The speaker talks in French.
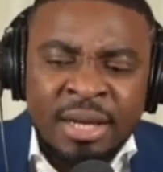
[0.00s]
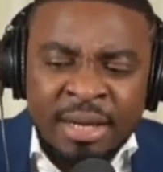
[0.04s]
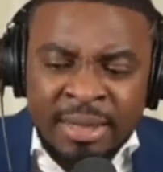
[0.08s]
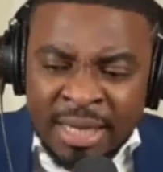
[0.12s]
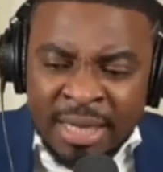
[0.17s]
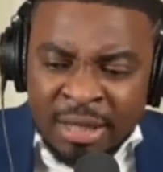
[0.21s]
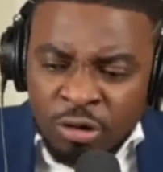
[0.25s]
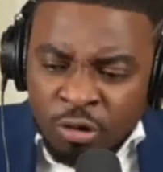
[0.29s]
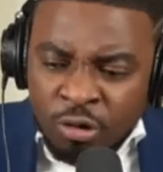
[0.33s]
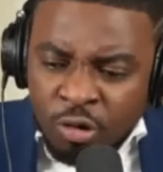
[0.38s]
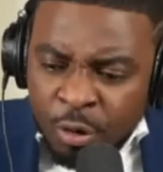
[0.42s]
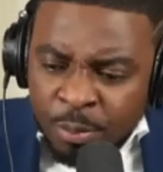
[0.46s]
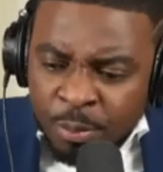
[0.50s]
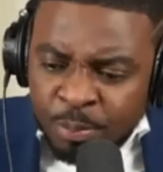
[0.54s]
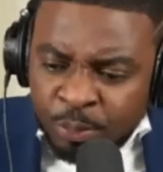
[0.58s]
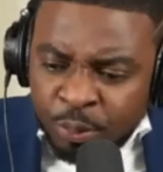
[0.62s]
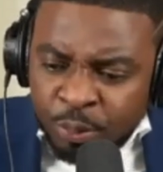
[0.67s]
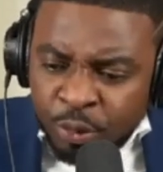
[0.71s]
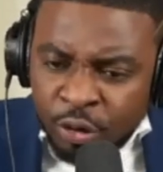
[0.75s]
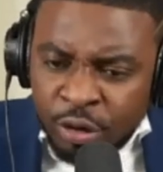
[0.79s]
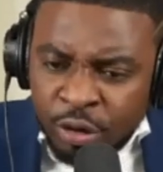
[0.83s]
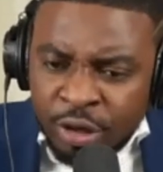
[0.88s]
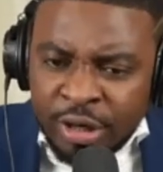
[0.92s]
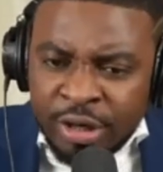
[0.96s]
N'est que a
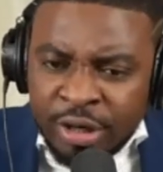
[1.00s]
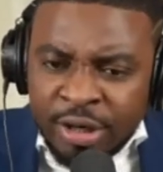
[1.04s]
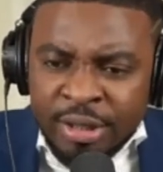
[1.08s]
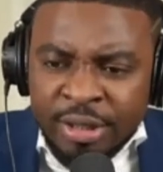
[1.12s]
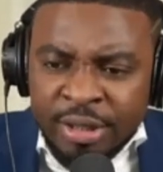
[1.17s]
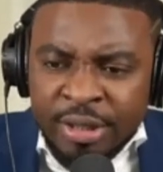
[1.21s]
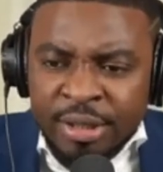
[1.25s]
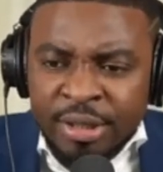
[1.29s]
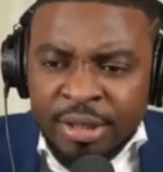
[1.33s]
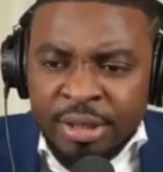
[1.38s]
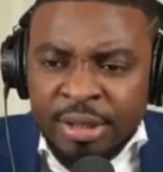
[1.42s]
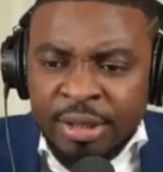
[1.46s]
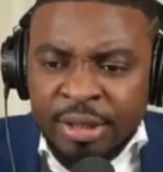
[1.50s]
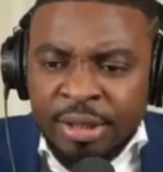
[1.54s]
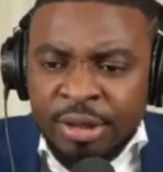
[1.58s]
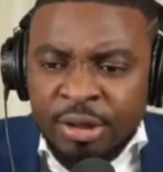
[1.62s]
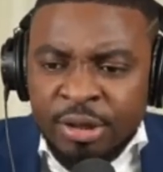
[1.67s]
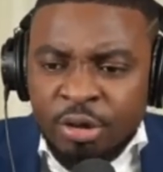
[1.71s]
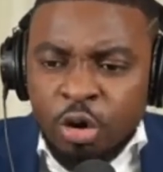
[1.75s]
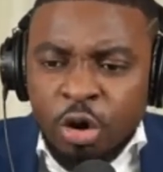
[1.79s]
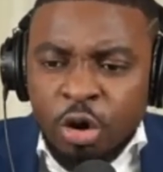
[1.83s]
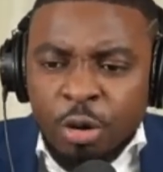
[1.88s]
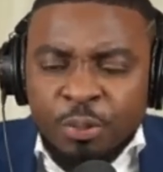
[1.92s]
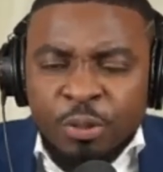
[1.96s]
poule
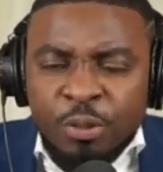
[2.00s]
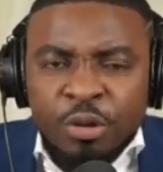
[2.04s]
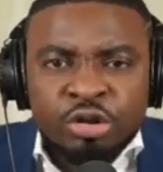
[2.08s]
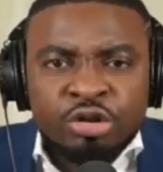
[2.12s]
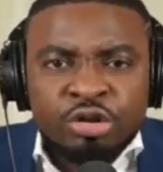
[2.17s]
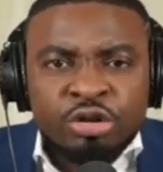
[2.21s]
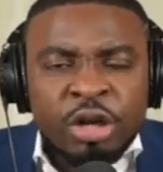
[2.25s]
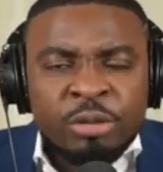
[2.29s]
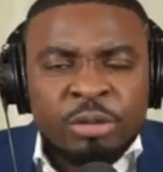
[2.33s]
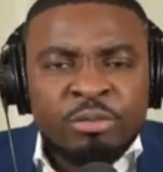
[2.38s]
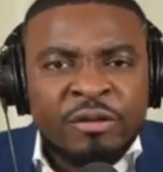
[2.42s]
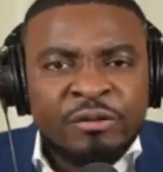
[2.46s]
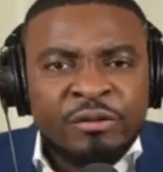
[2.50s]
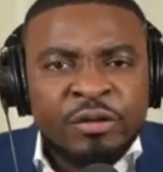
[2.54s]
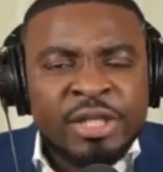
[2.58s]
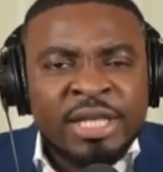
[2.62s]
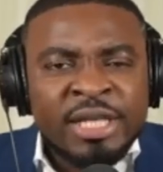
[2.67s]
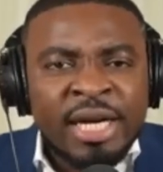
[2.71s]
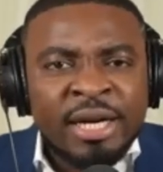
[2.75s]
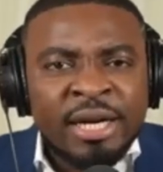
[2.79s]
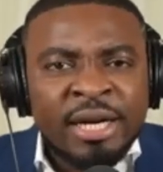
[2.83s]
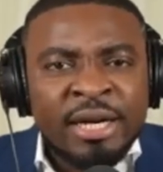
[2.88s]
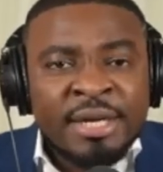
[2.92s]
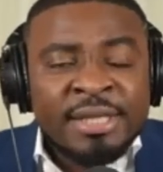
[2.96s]
que produit notre bon
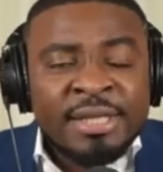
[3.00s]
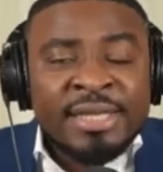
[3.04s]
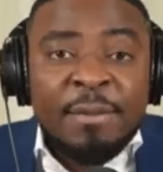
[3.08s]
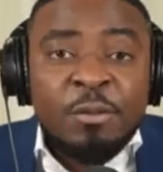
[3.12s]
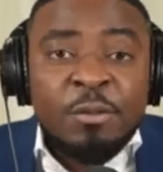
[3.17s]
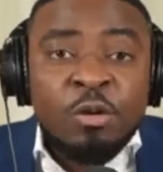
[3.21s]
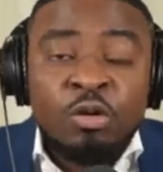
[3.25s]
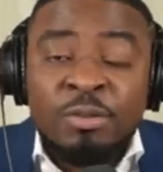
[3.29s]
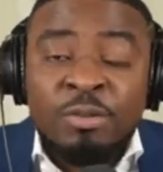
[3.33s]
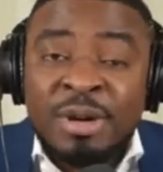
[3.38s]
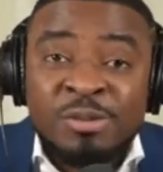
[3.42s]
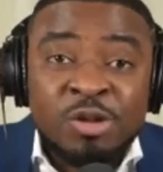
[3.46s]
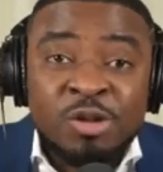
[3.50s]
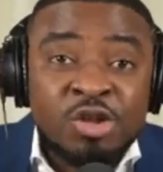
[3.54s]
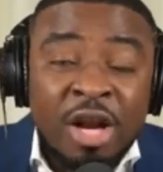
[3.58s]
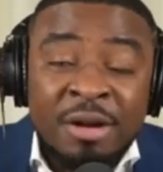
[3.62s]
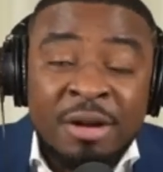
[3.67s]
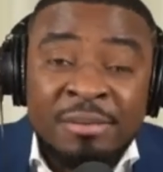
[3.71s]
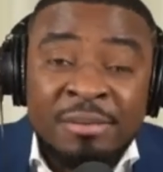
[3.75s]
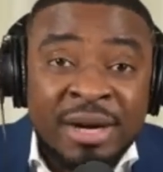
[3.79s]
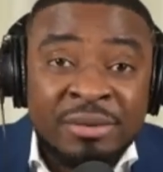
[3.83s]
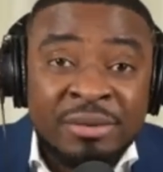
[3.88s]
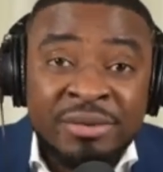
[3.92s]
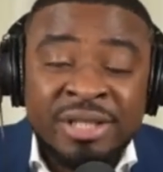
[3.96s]
frontière là. C'est pour nous mêmes
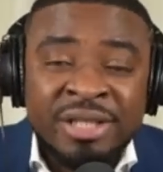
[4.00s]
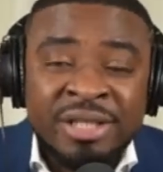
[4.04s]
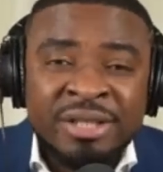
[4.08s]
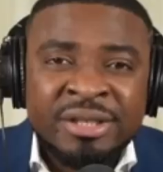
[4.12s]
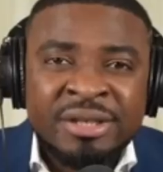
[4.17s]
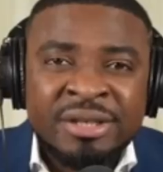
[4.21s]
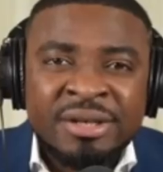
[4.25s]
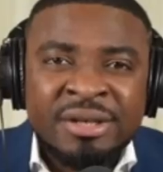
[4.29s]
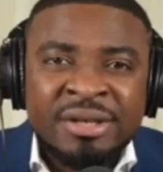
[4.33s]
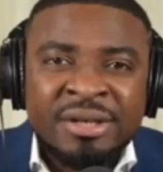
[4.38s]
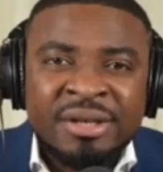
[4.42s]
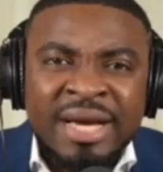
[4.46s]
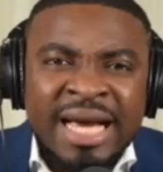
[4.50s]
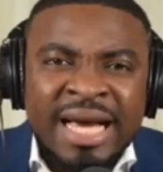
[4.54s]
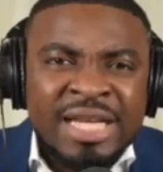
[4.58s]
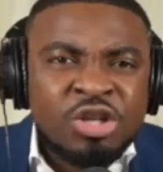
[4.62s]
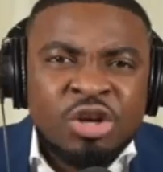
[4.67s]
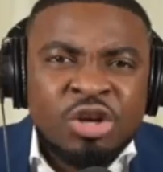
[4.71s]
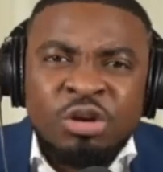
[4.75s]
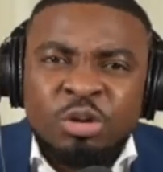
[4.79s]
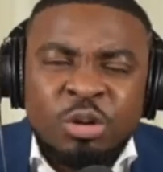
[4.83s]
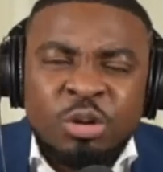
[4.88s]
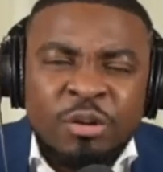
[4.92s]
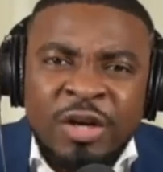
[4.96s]
seulement, oui. Est-ce que
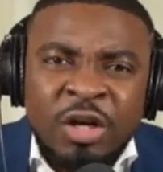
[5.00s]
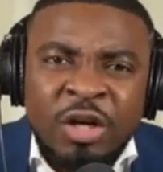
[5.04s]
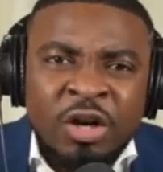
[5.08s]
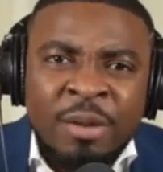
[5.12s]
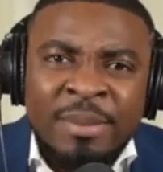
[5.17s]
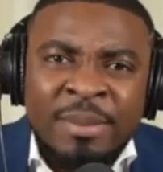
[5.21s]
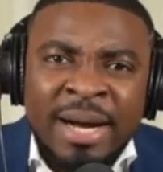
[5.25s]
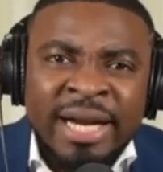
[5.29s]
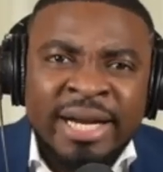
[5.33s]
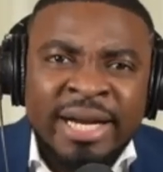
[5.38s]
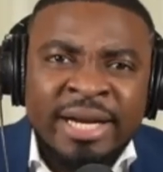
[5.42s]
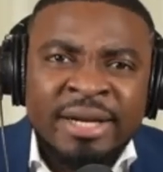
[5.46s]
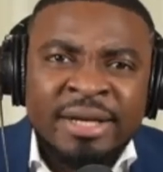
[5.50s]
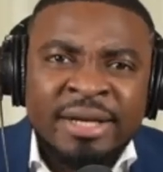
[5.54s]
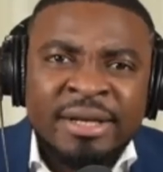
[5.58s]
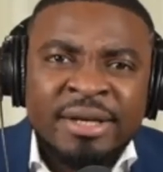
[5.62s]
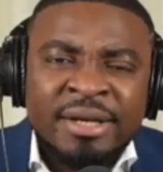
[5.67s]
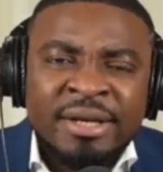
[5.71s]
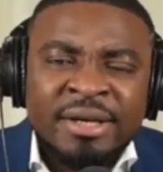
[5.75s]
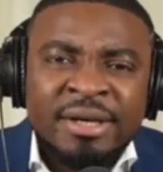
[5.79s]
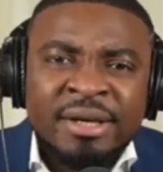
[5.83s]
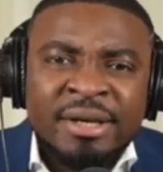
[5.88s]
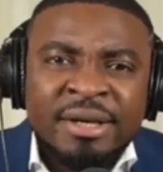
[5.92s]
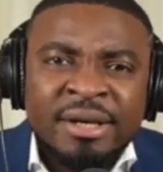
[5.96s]
nous trouvons normal
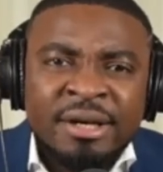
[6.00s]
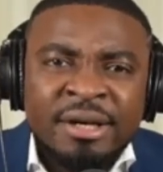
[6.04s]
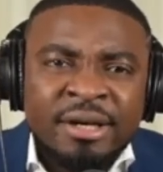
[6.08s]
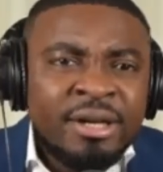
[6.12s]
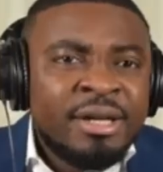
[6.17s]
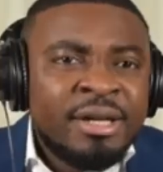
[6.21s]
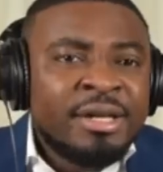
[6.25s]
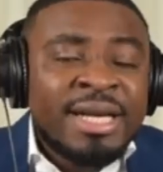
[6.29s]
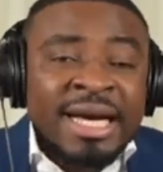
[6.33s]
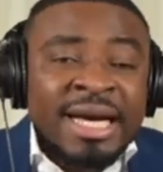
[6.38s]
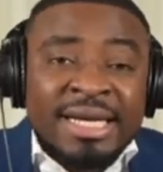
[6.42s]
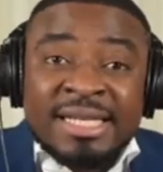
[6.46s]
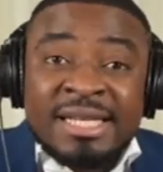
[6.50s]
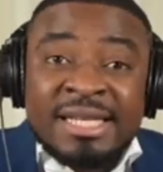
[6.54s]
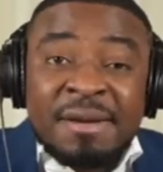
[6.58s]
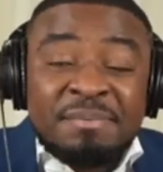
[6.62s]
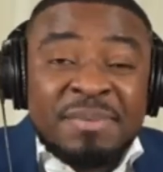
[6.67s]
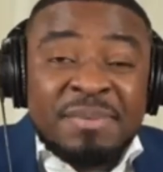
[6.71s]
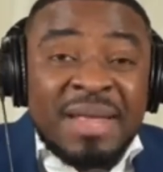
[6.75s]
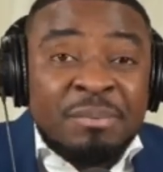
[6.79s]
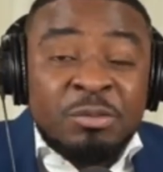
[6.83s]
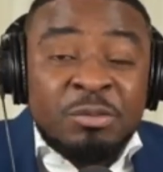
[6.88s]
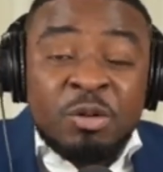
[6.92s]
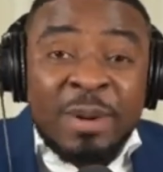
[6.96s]

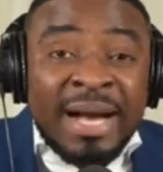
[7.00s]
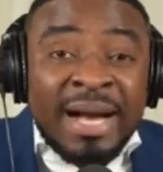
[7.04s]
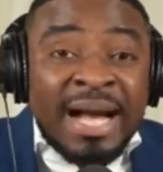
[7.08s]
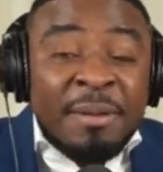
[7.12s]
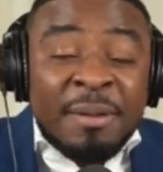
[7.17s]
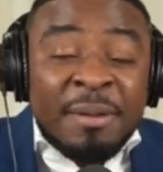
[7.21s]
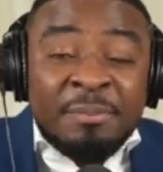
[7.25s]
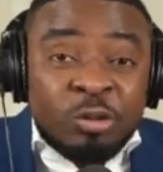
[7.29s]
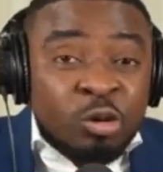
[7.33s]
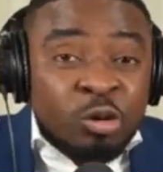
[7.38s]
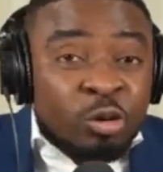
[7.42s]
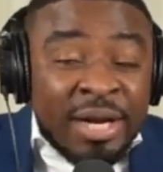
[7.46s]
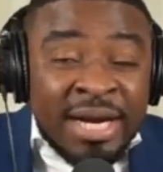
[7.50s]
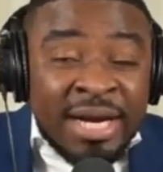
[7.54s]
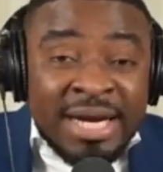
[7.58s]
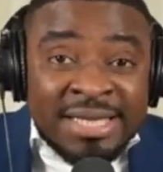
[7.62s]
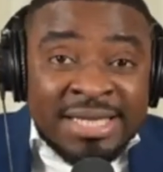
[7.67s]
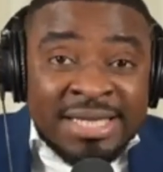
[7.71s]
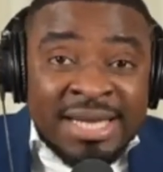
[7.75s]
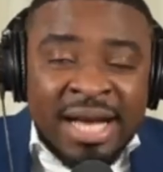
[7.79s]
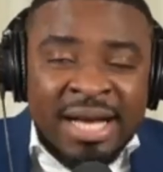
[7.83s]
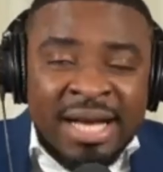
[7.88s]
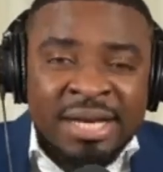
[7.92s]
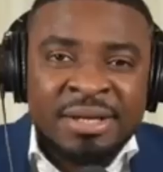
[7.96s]
L'inacceptable, nous pas capable de tolérer
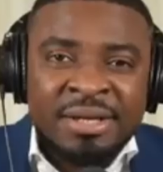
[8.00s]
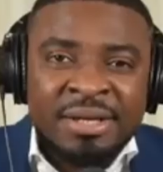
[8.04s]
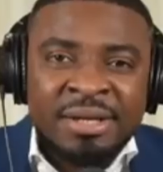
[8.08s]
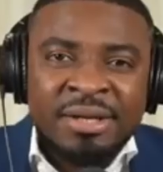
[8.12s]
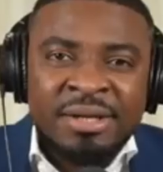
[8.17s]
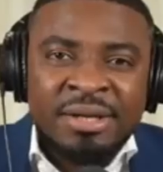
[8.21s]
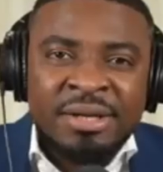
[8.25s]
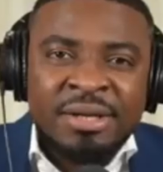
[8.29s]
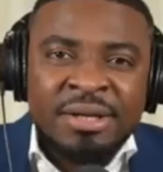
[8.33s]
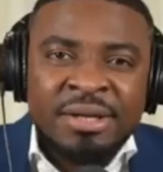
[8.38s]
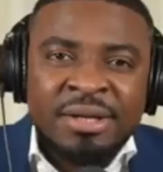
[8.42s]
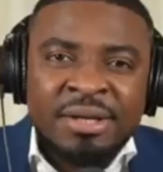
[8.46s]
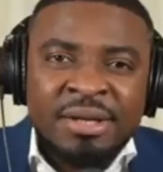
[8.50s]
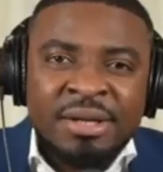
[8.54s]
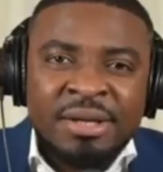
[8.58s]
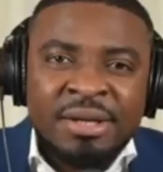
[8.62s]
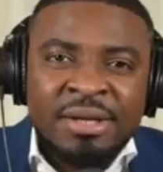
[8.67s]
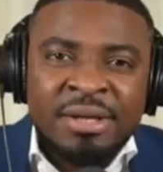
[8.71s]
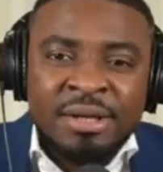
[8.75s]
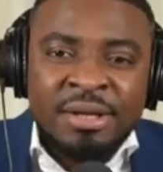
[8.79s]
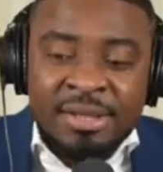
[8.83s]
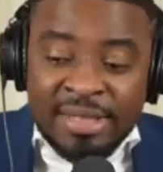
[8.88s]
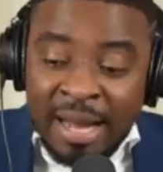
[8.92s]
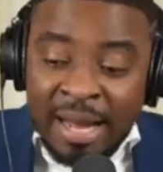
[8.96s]
ça.
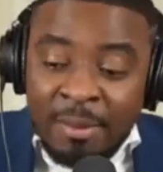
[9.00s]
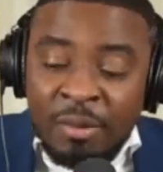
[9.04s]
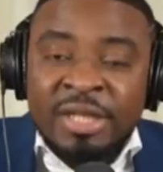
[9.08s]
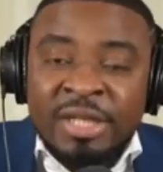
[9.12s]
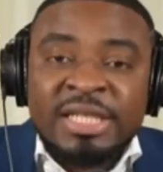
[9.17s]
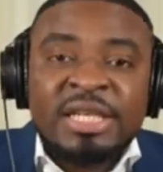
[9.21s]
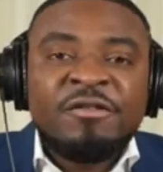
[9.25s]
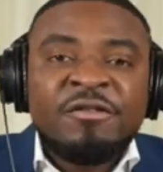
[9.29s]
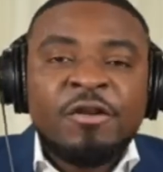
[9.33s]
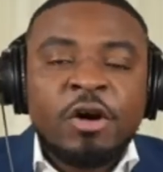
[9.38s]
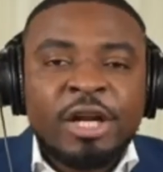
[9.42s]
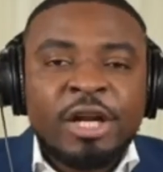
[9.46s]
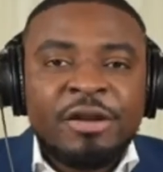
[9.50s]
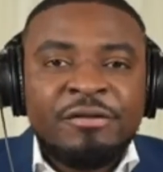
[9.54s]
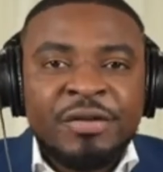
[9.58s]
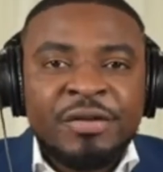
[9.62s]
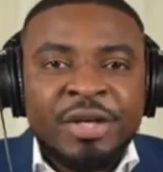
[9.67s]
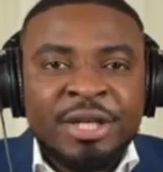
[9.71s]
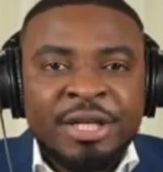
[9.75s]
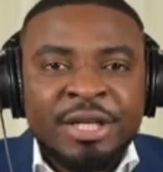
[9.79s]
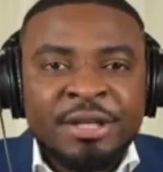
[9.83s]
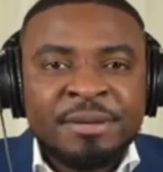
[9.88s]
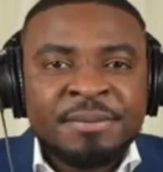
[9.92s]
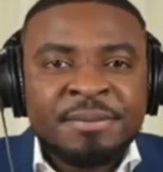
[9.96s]
Ça me dit faut qu'il
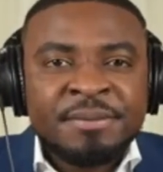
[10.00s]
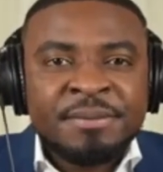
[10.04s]
fini.